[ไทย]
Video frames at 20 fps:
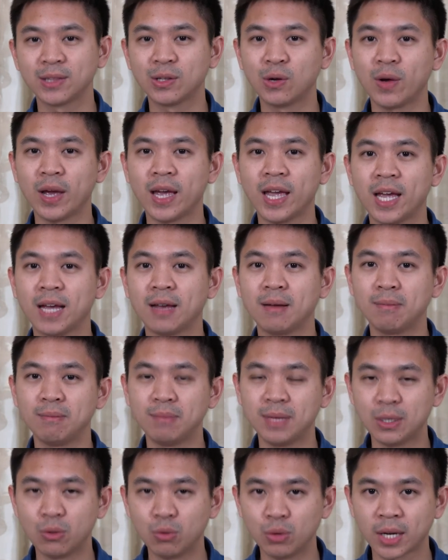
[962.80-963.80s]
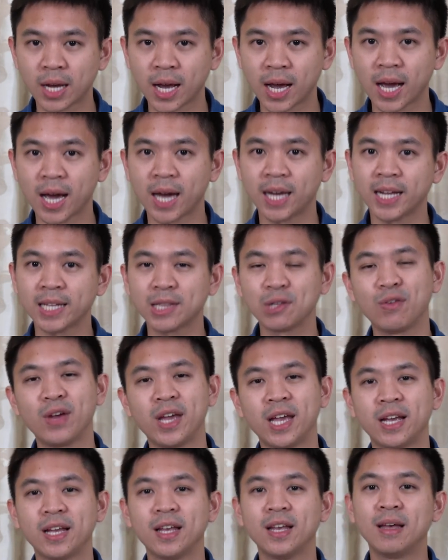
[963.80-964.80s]
ตัวเองมีคุณค่าและตัว
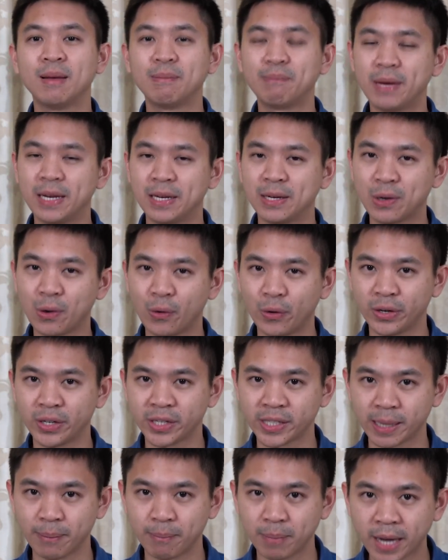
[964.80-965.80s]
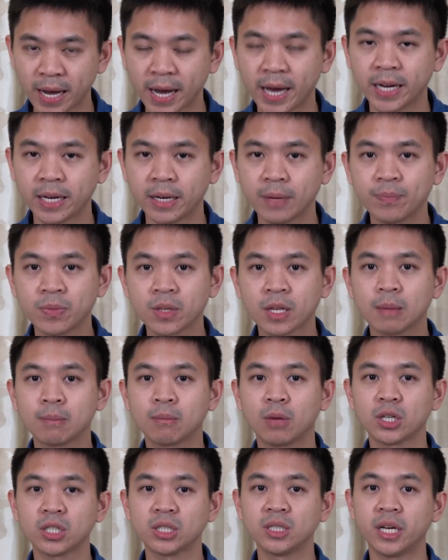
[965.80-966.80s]
เองเป็นคนสำคัญ
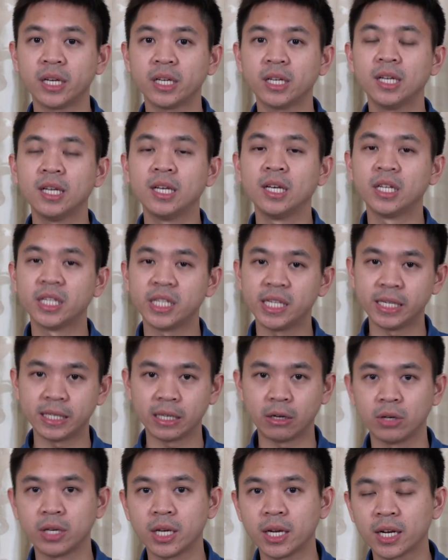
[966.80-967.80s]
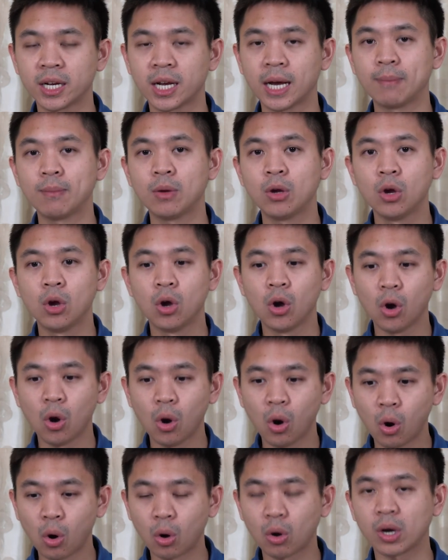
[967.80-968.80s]
เพราะฉะนั้นสิ่งเหล่านี้นะครับ
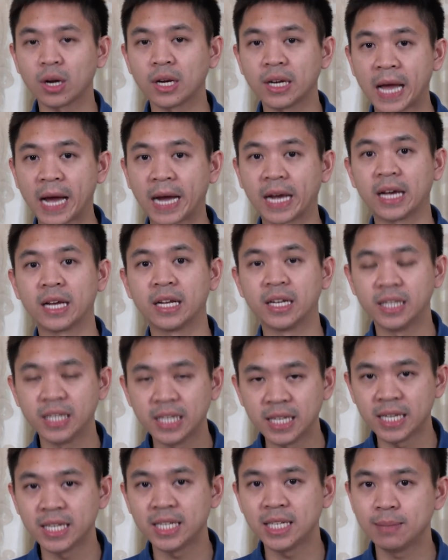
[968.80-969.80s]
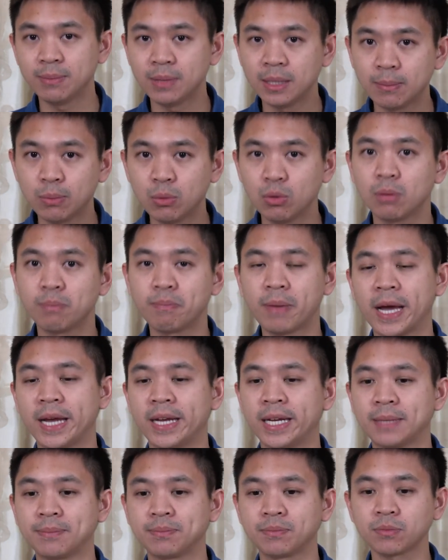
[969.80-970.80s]
หกหลักนี้ที่เพิ่งพูดไป
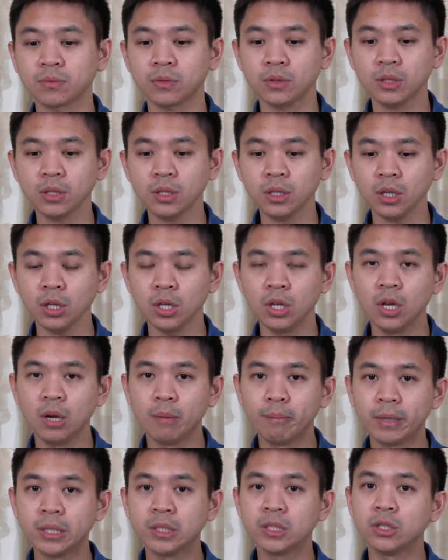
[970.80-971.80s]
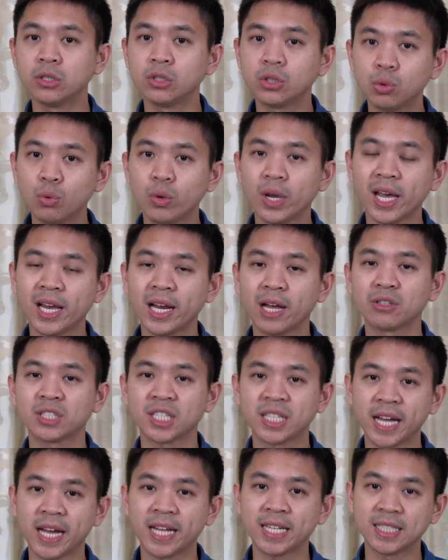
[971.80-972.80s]
เนี่ยมันจึงช่วยให้เรา
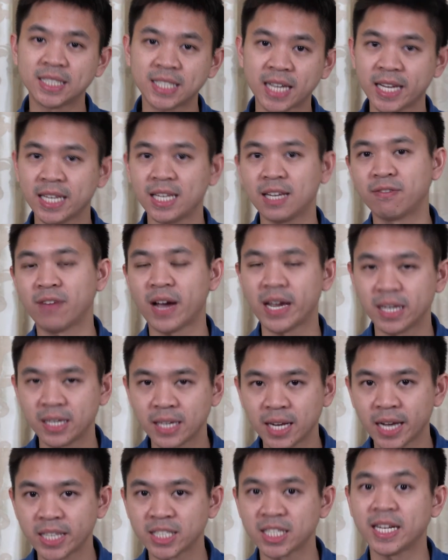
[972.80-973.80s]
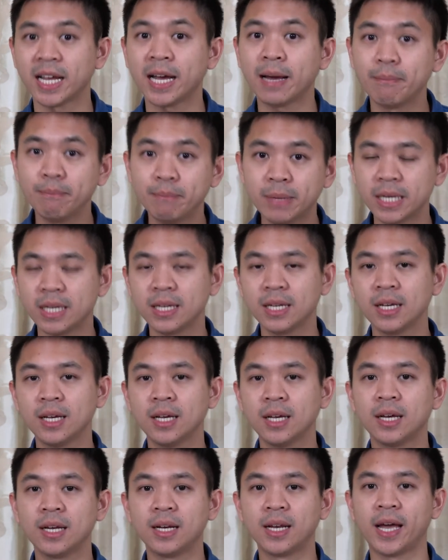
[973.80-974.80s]
ชนะใจอีกฝ่ายหนึ่งได้ชนะมิตร
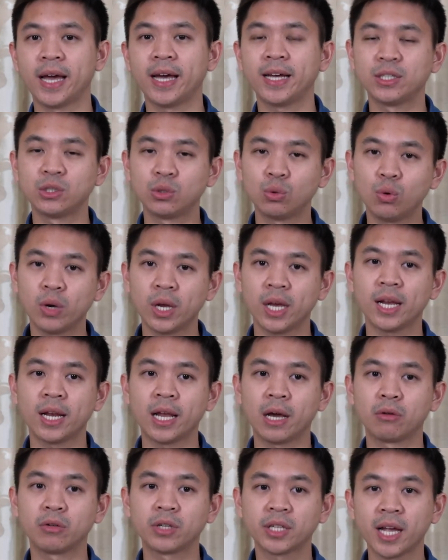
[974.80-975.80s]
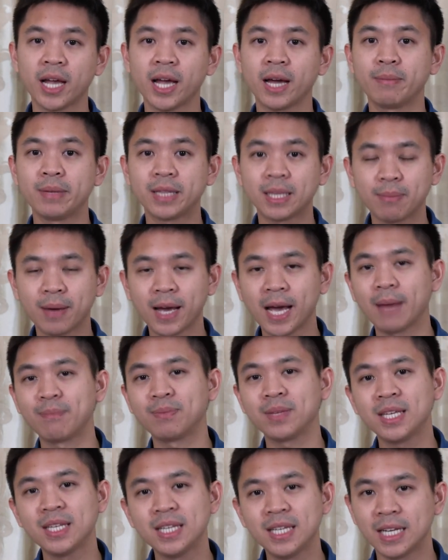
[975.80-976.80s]
และช่วยให้เราสร้างมิตรภาพ
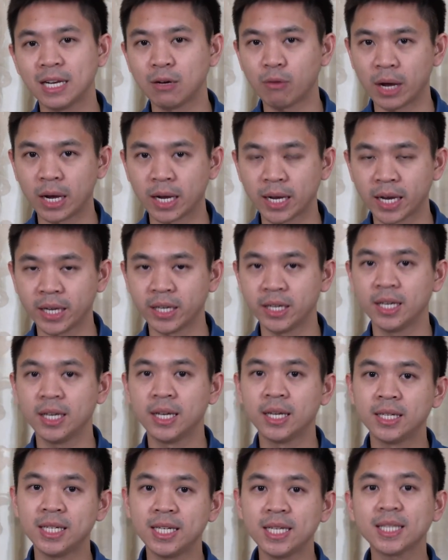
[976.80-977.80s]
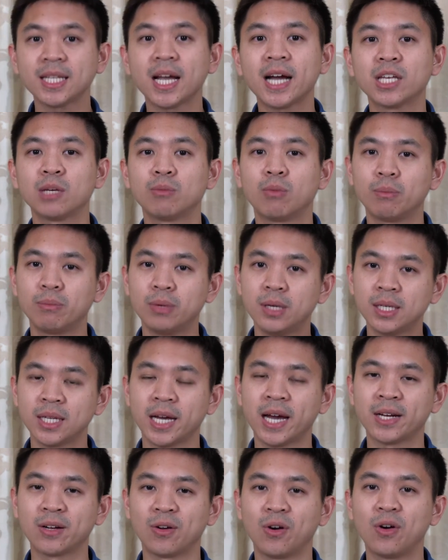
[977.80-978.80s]
ที่ดีระหว่างกันที่ตั้งอยู่บนพื้น
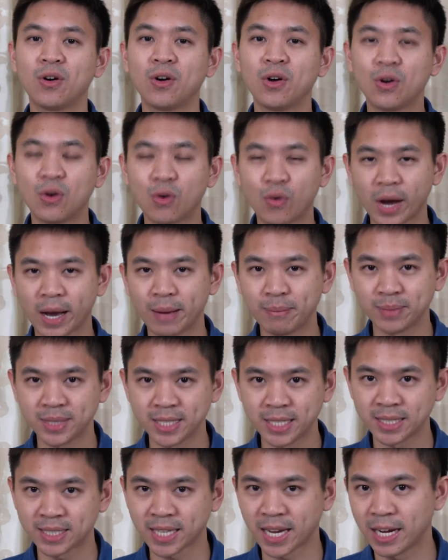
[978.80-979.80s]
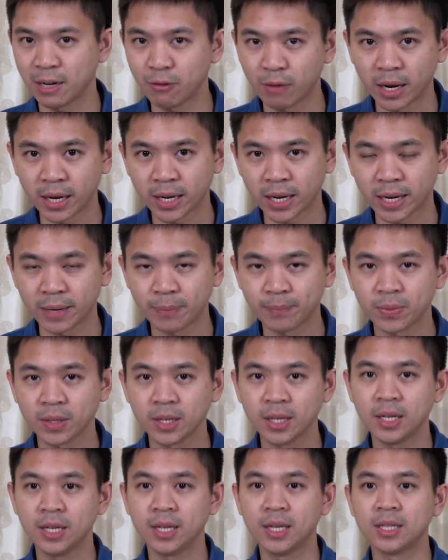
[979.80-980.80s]
ฐานของความจริงใจระหว่างกัน
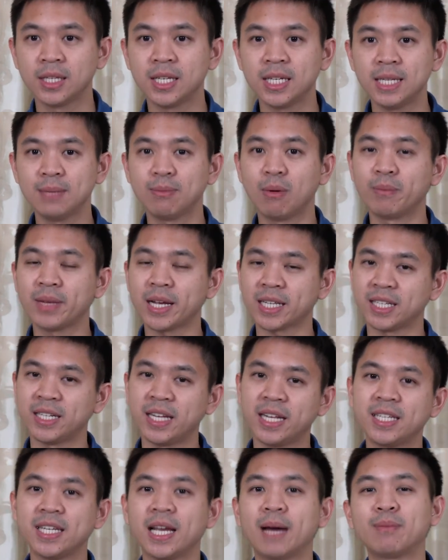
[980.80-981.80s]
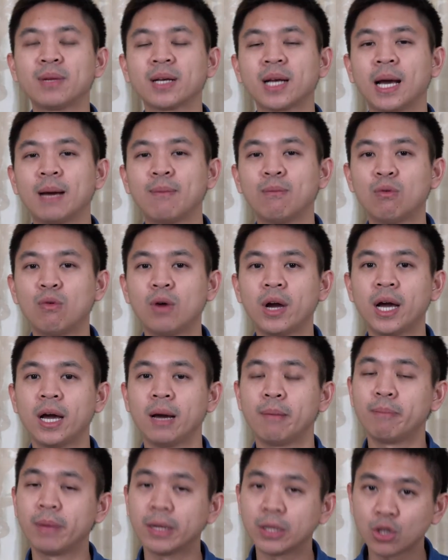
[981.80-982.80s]
ทีนี้ผมอยากจะเน้นย้ำนะครับว่า
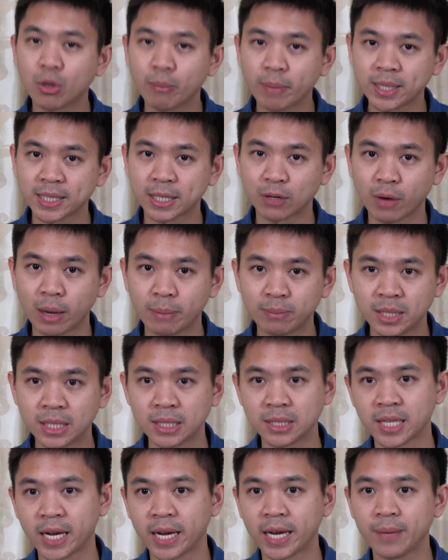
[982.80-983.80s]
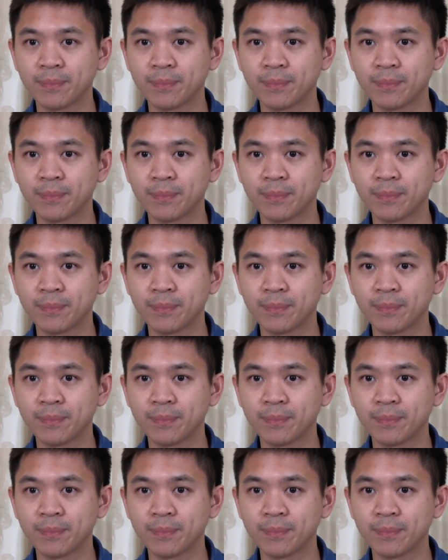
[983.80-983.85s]
มันต้องมาจากความจริงใจ